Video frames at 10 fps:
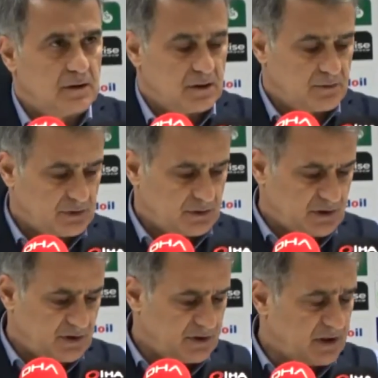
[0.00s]
Evet
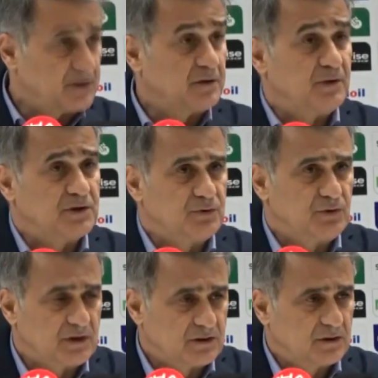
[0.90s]
ikinci yarı ilk maçını
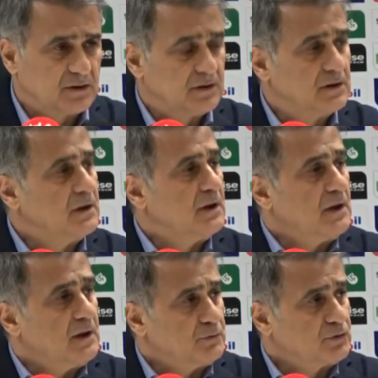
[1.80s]
oynadık.
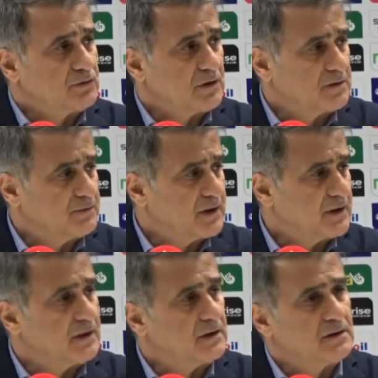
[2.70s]
Bütün
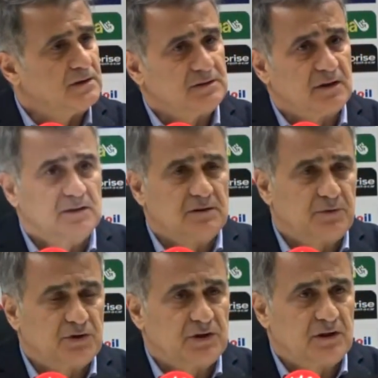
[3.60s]
takımlara ikinci yarıda
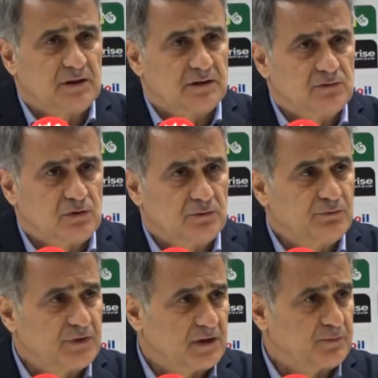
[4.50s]
başarılar diliyorum.
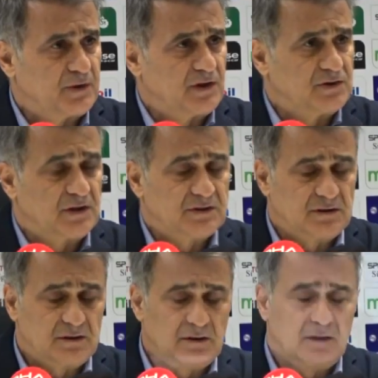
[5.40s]
Fair play
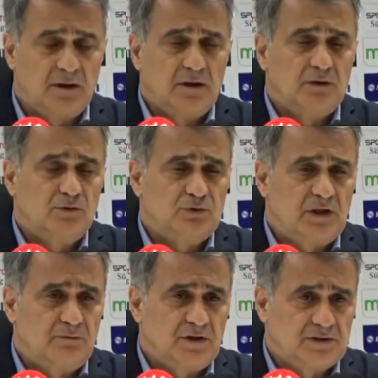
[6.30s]
içerisinde
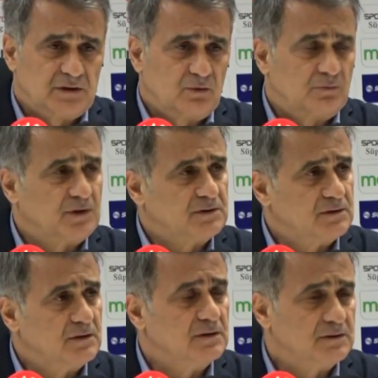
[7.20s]
güzel maçlar
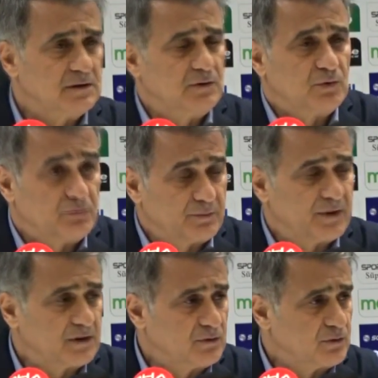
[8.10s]
olmasını diliyorum ve
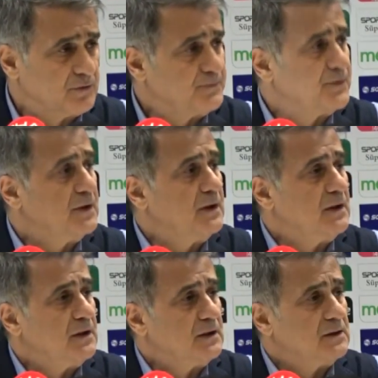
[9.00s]
bekliyorum.
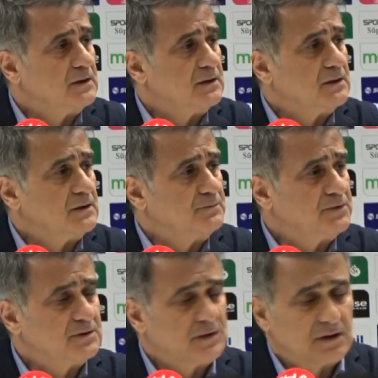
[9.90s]
Ee,
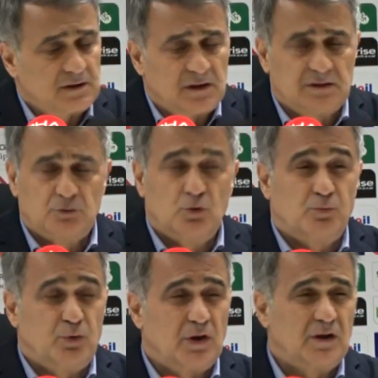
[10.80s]
biz de ilk yarıda
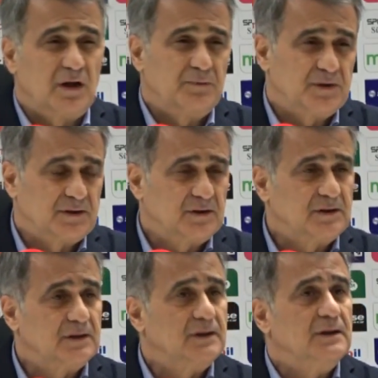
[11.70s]
çok puan
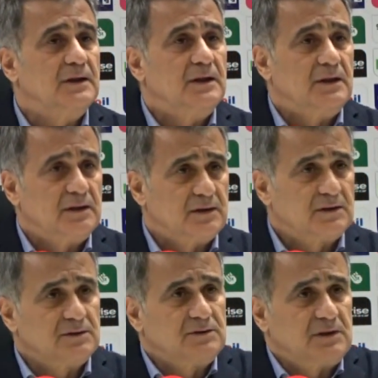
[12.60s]
kaybettik.
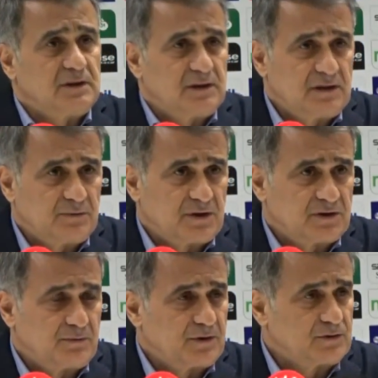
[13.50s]
İkinci yarı iyi
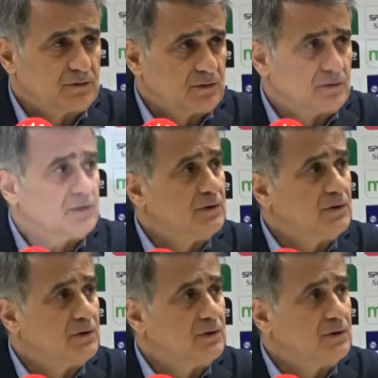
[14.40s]
başlamak istiyorduk.